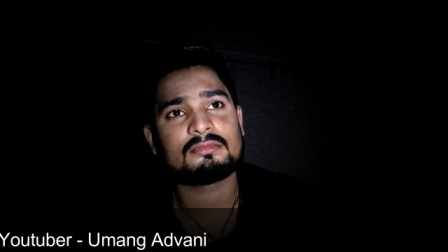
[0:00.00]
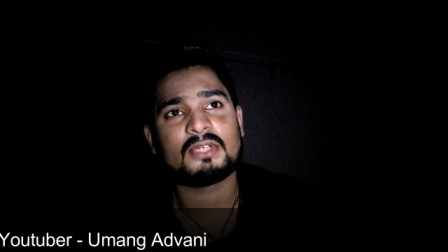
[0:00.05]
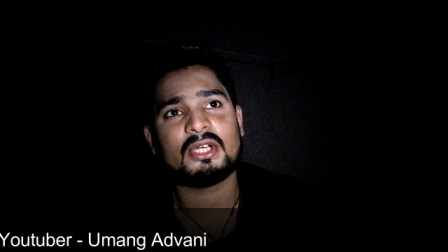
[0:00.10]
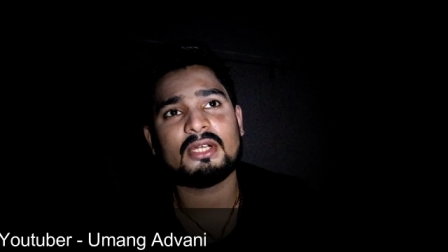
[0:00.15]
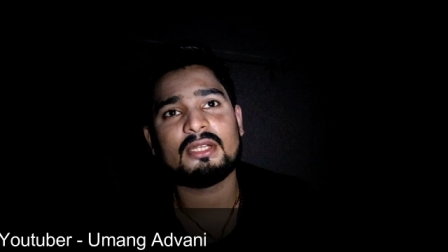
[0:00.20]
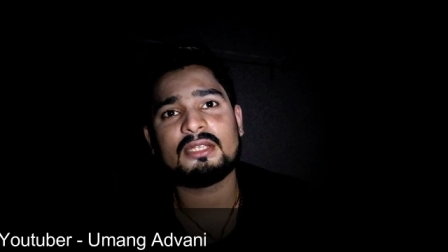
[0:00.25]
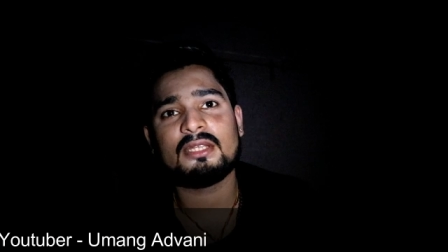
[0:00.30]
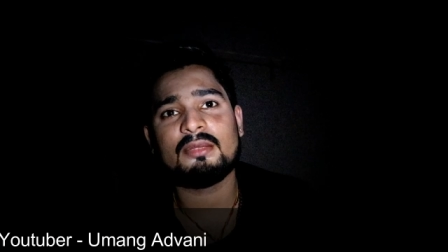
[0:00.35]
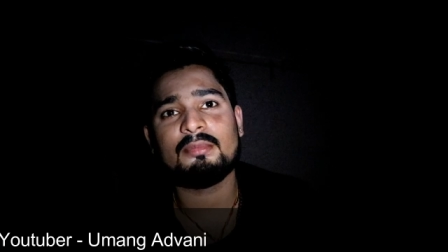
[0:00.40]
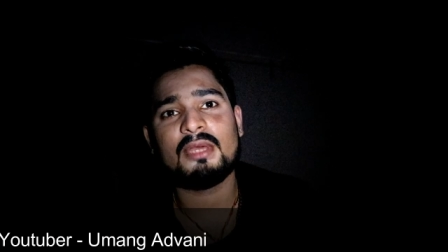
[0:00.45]

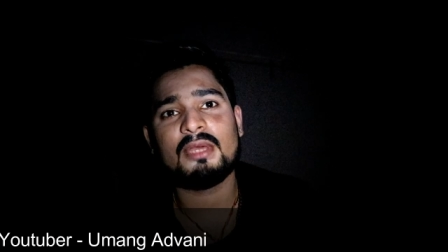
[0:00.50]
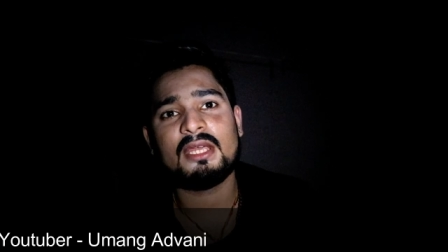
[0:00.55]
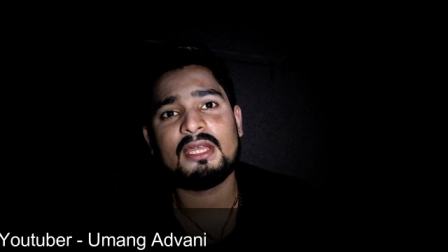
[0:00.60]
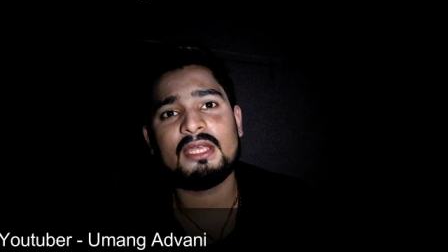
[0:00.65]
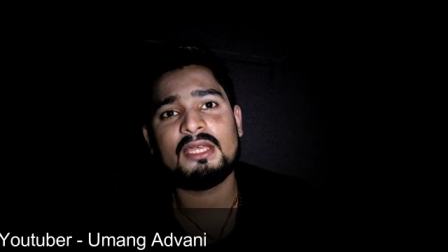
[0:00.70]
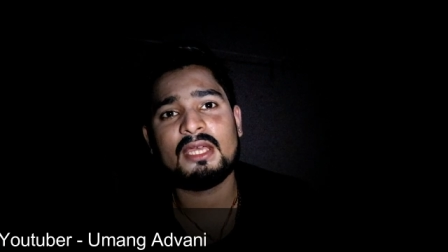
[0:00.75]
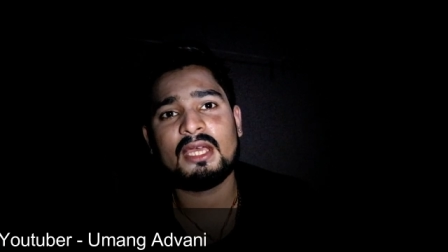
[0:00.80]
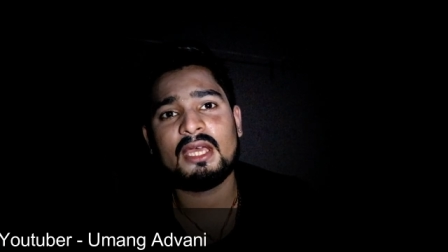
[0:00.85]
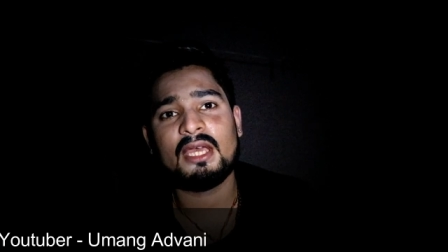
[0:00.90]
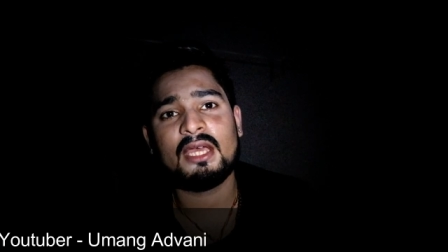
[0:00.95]
गलती
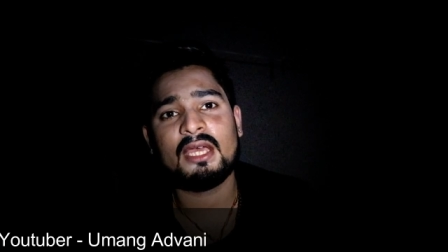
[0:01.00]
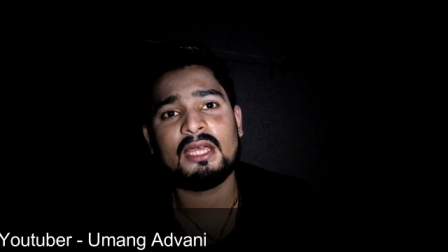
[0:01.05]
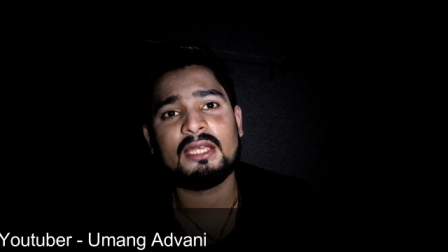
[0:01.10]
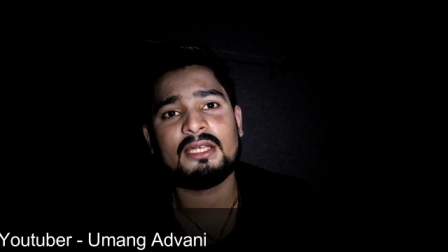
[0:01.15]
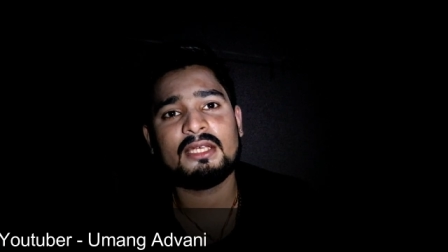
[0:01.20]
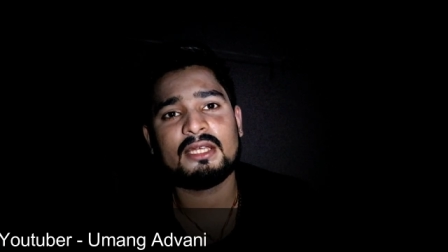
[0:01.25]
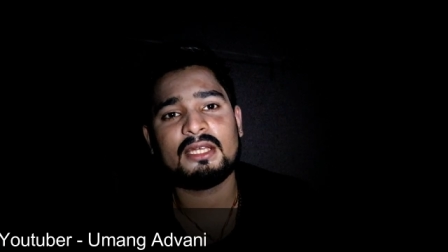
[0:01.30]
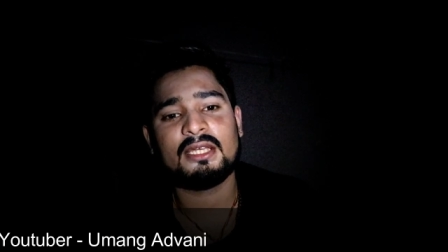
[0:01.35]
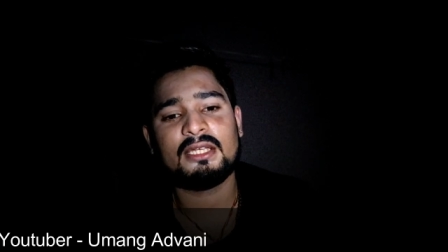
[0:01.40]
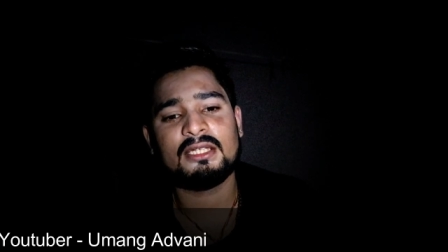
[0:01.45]
मेरी
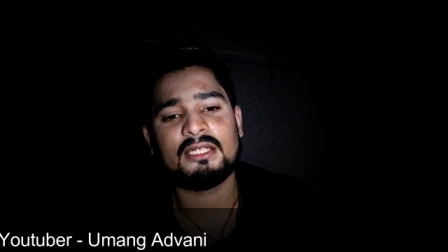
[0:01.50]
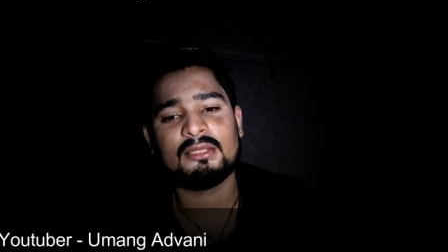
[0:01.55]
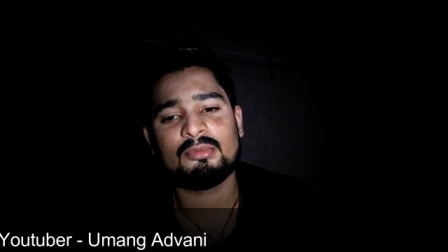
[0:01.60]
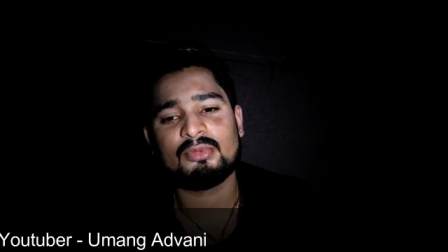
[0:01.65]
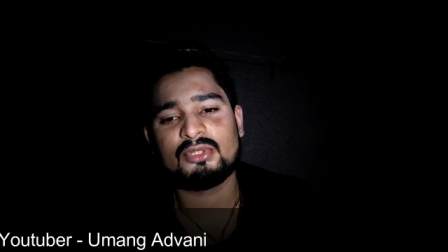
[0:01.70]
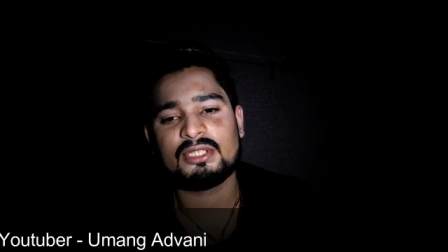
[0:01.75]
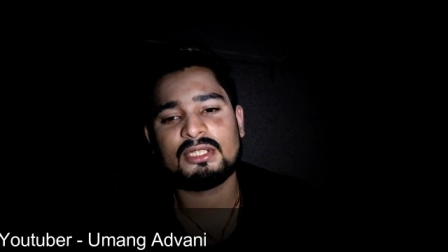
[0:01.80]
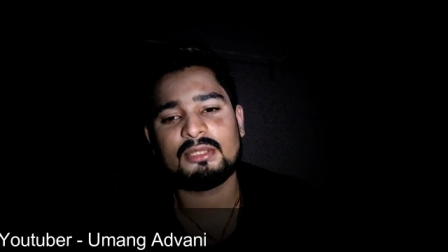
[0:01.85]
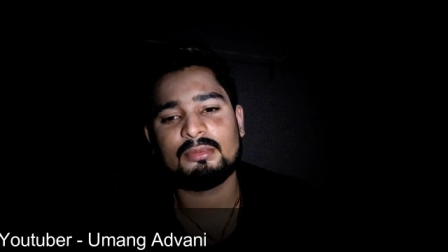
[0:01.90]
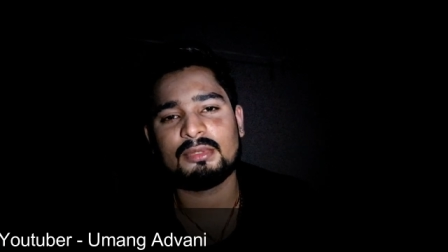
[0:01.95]
है या नहीं है
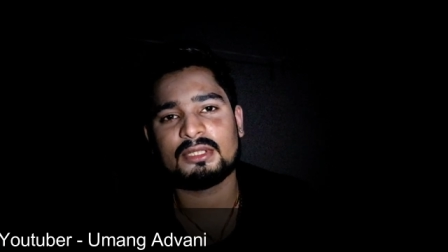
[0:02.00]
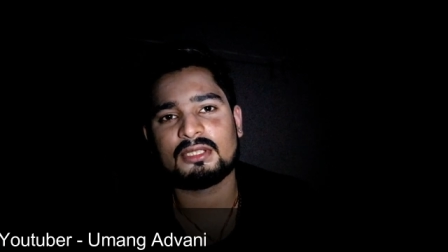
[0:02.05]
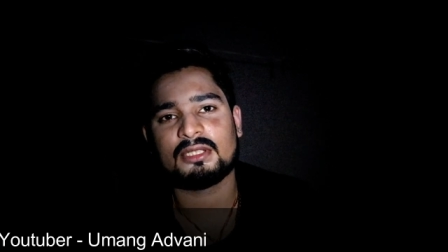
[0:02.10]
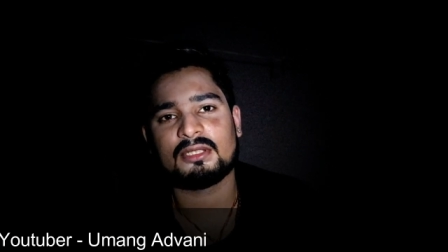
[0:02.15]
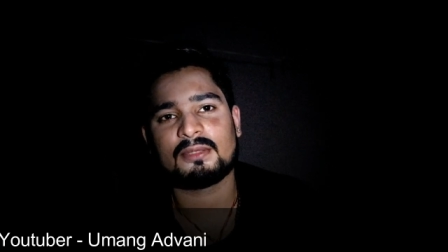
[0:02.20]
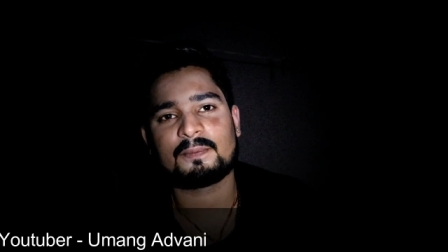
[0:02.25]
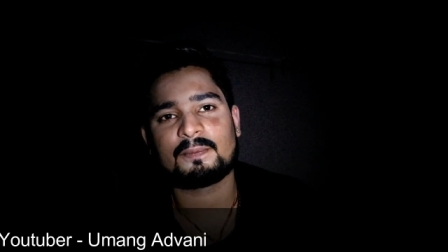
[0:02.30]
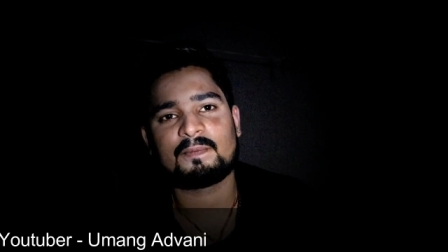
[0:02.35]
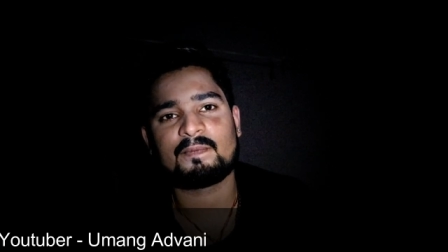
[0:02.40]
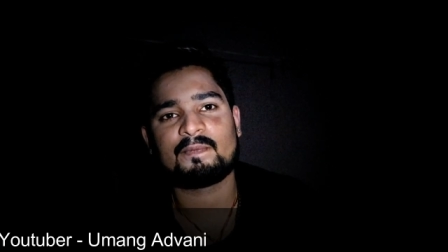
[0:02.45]
मुझे नहीं पता
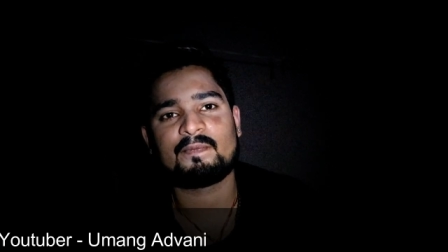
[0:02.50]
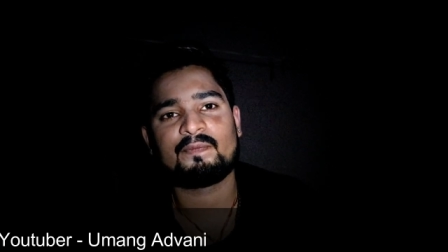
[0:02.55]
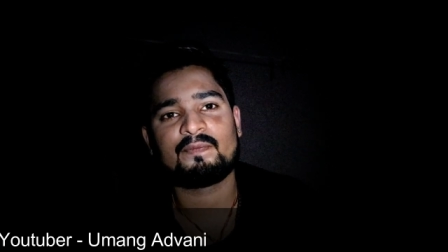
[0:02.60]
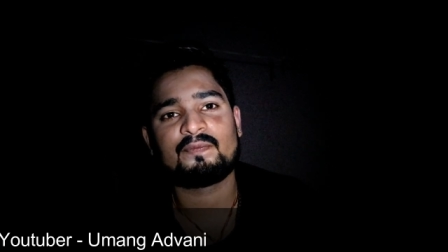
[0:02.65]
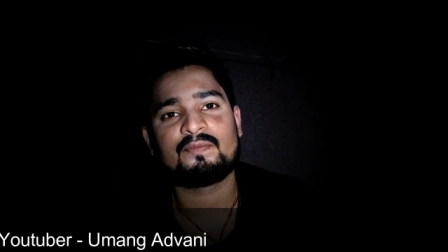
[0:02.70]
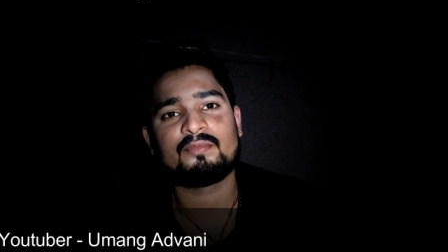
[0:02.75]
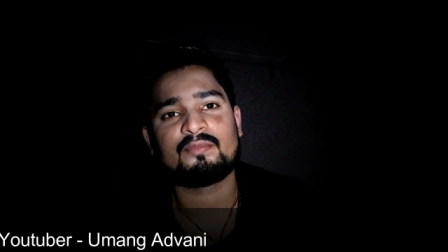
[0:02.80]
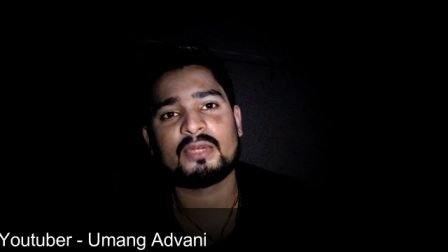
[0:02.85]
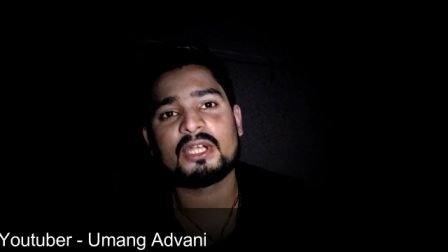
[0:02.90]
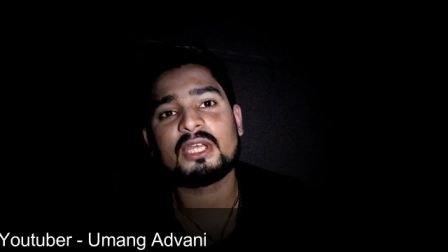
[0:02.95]

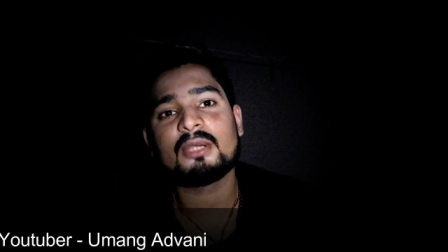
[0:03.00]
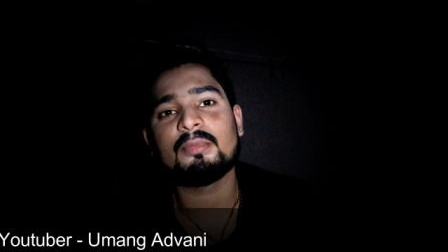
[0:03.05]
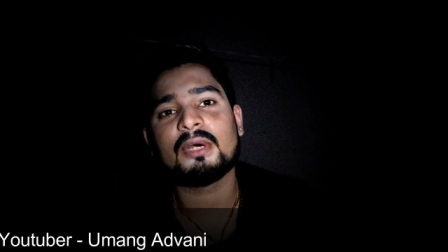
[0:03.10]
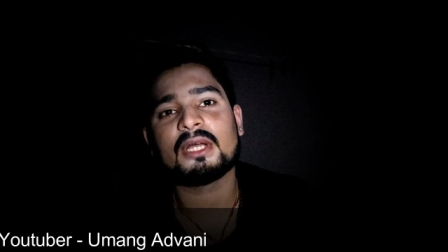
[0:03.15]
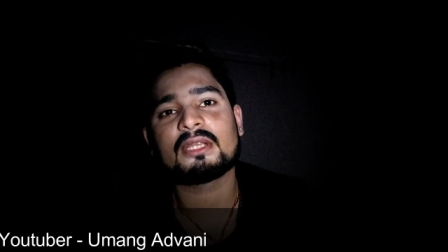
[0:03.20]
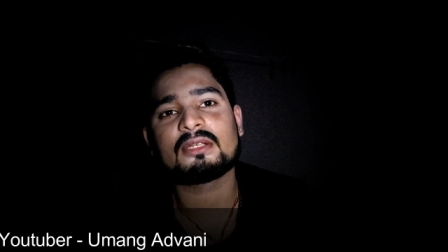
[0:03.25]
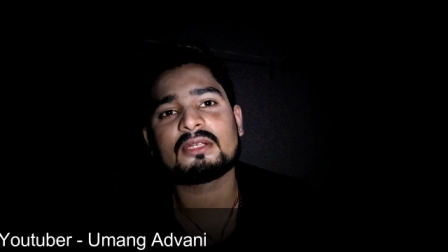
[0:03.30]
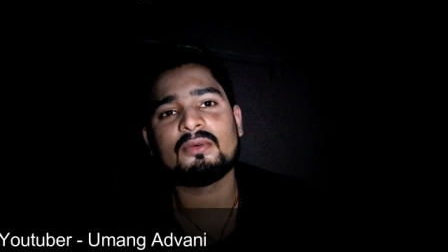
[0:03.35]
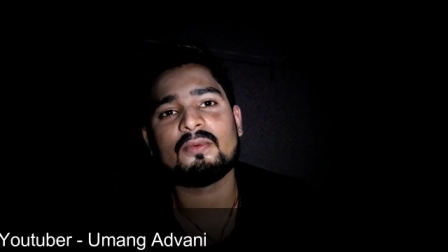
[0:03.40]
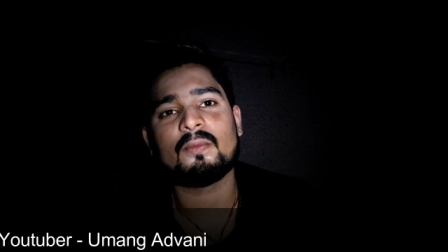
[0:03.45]
बट एक
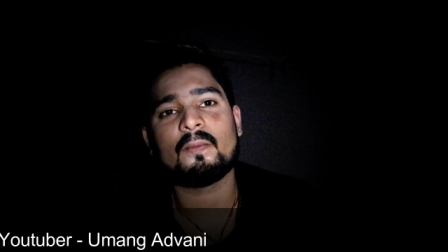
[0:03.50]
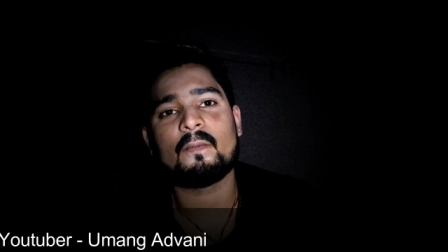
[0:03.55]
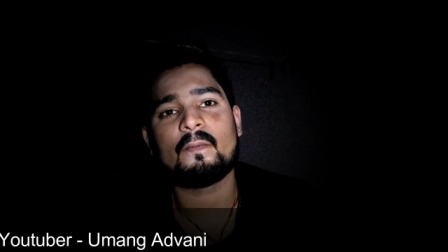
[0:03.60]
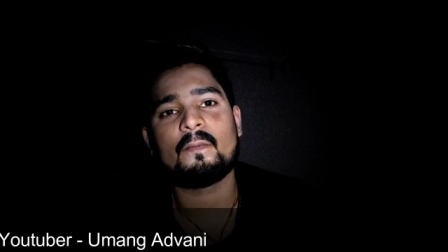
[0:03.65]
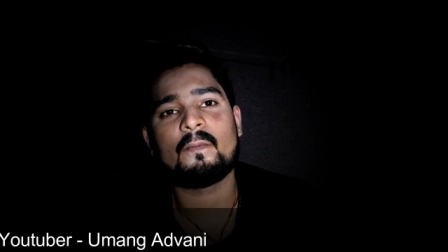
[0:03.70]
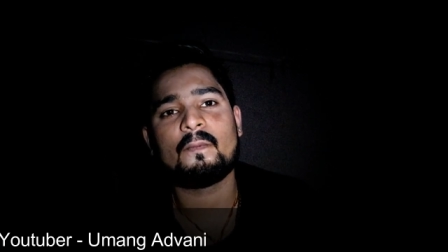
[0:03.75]
बात कहूँ